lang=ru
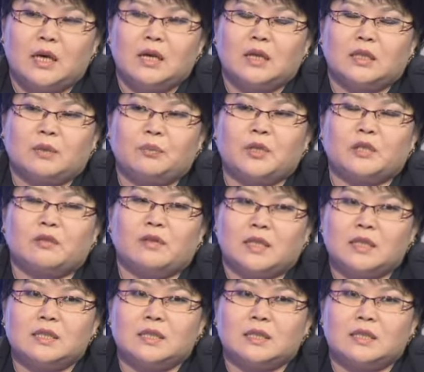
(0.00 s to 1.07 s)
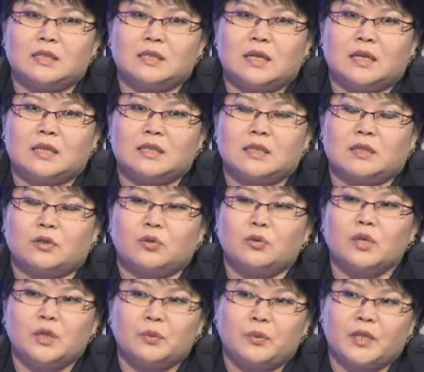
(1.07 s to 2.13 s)
на предварительной стадии до
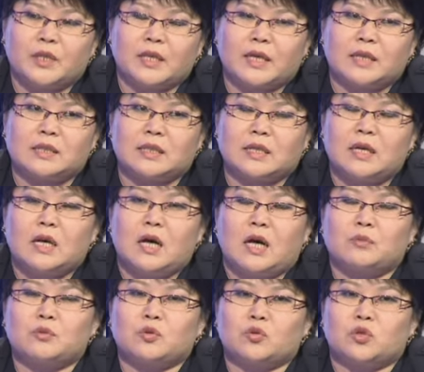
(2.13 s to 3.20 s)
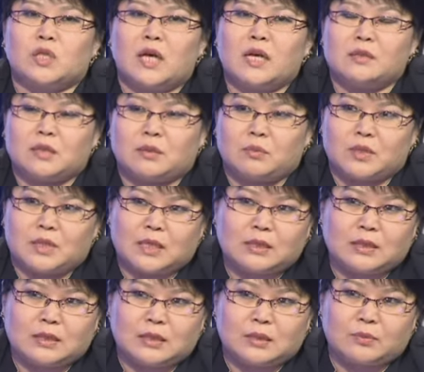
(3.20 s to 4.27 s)
их принятия обсуждаются
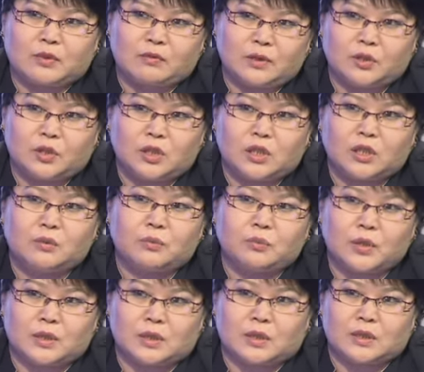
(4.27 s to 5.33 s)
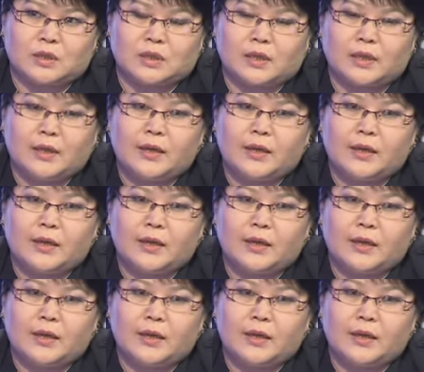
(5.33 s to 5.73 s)
обязательно с привлечением бизнеса.